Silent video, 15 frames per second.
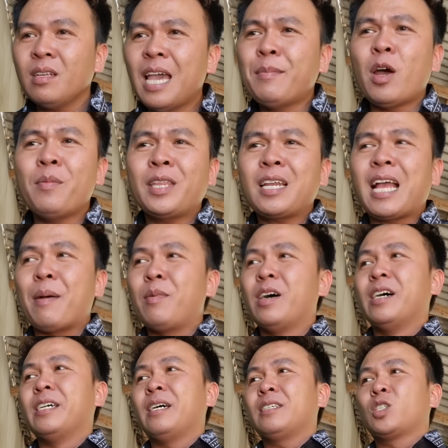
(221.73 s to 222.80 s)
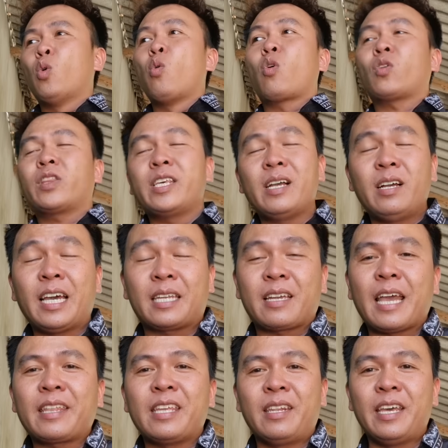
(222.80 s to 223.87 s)
anh nói với tất cả mọi người á dù có tiếng gịch
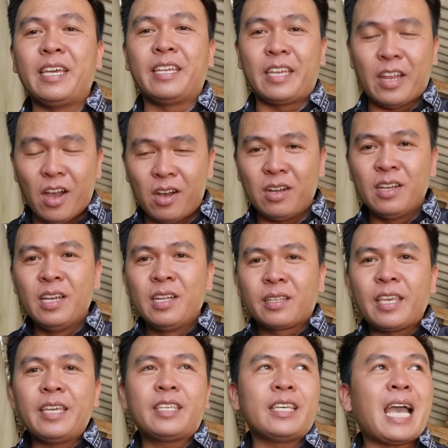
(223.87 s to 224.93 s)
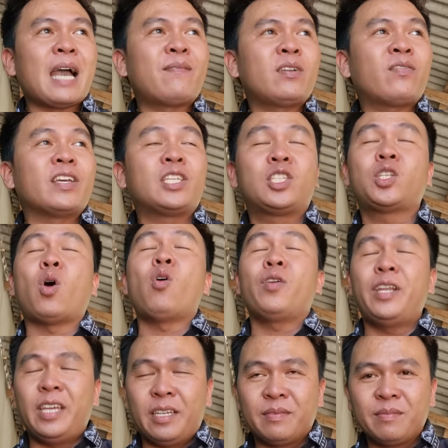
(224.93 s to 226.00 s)
hay tiếng hì gì đó thì chị Hà vẫn phải
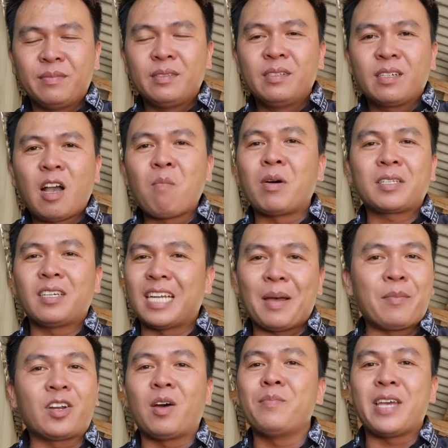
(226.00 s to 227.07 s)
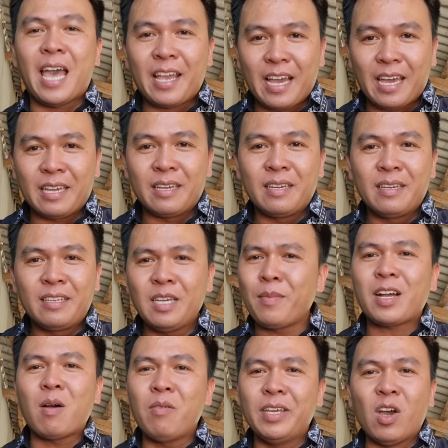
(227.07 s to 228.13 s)
trôi đi không bao giờ nằm ở đó 12 ngày nhưng
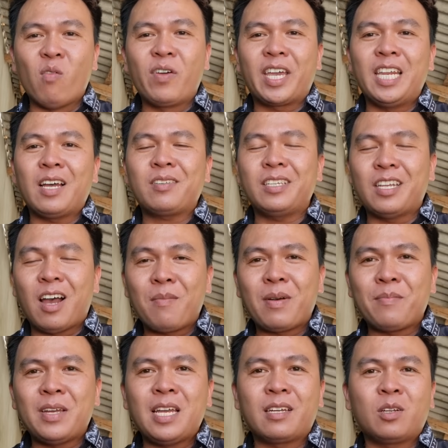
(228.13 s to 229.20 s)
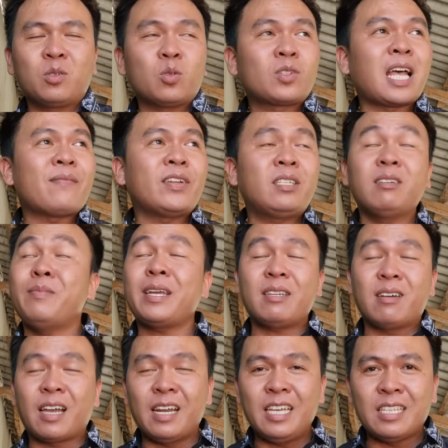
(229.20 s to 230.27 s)
mà không hiểu vì cái lý do gì đó mà bây giờ chúng ta vẫn chưa biết
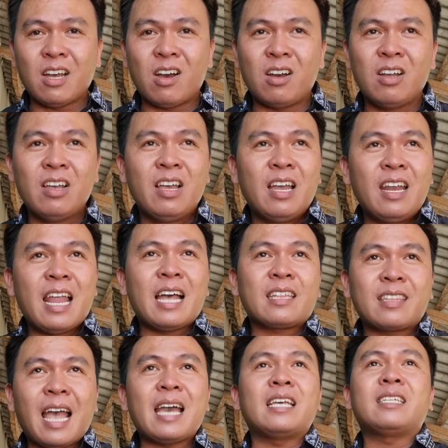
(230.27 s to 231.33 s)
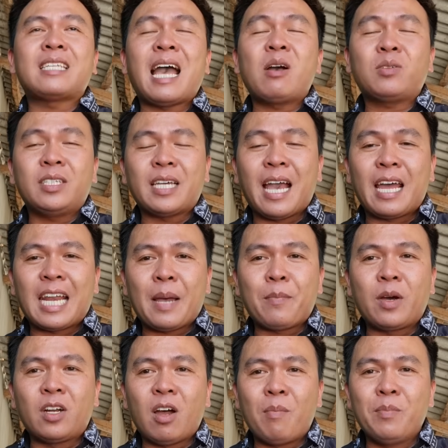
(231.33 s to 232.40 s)
được cái lý do là tại sao chị Hà
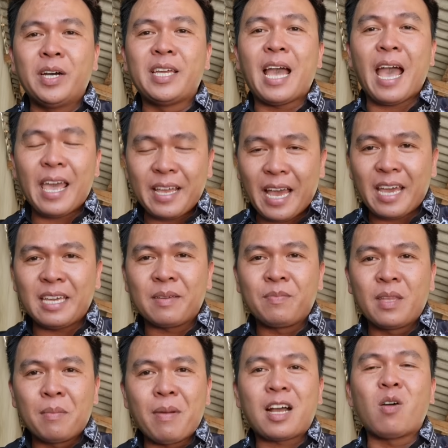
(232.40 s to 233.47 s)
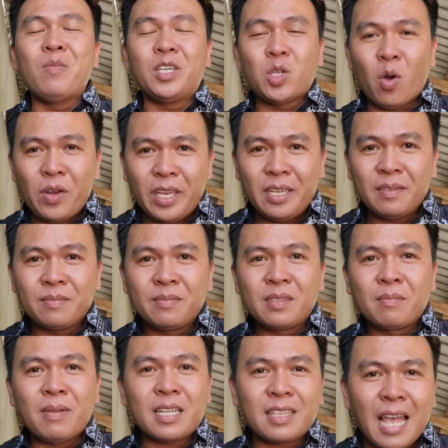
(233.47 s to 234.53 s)
nằm ở đó 12 ngày mà không bị trôi đi
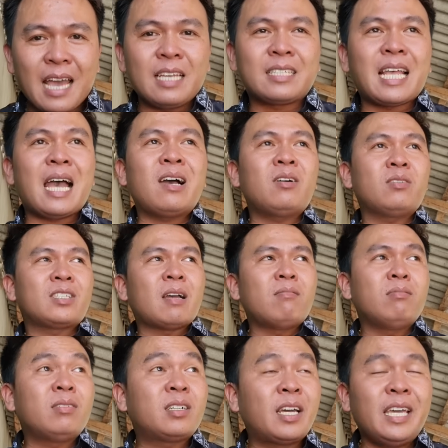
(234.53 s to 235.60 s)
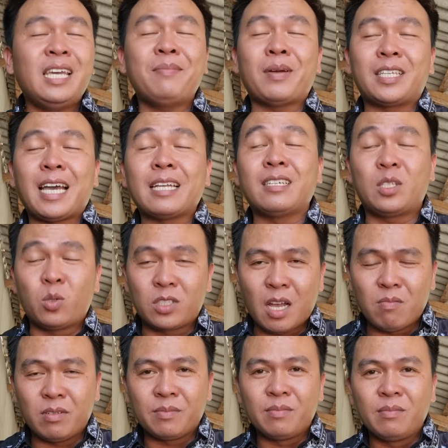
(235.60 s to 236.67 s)
mà tại sao trong khi mà chị Hà rơi xuống
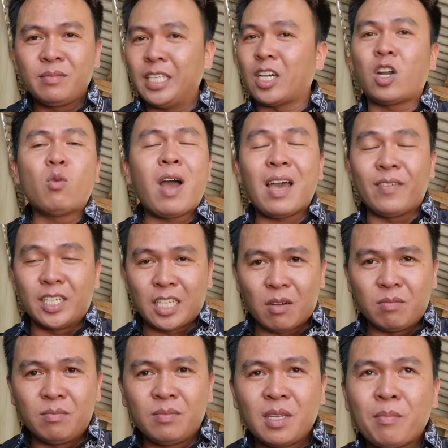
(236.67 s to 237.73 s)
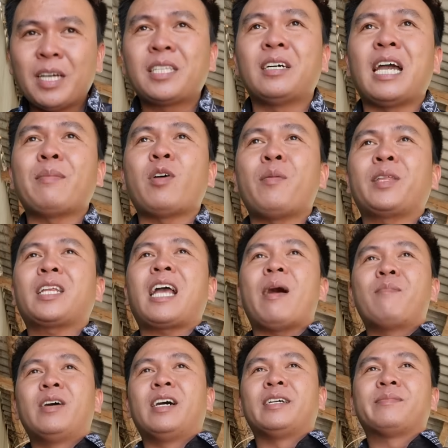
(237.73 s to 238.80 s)
sông ấy, chỉ có đúng hai vợ chồng bây giờ em nói với tất
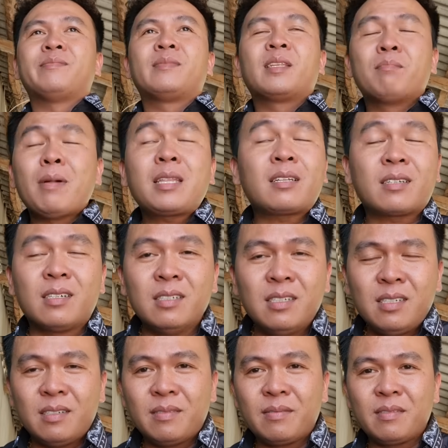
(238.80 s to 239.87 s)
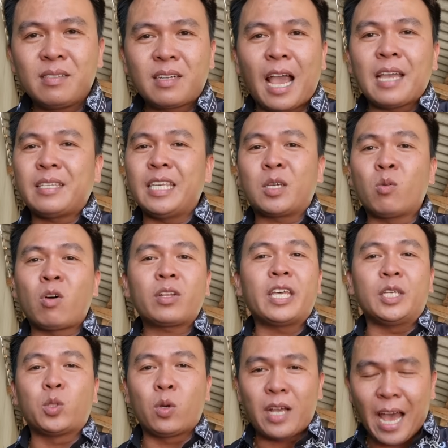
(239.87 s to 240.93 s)
cả mọi người bất cứ cái gì cũng có
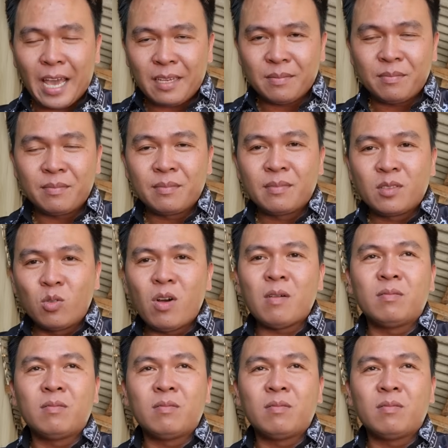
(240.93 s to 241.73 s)
thể chối cãi đúng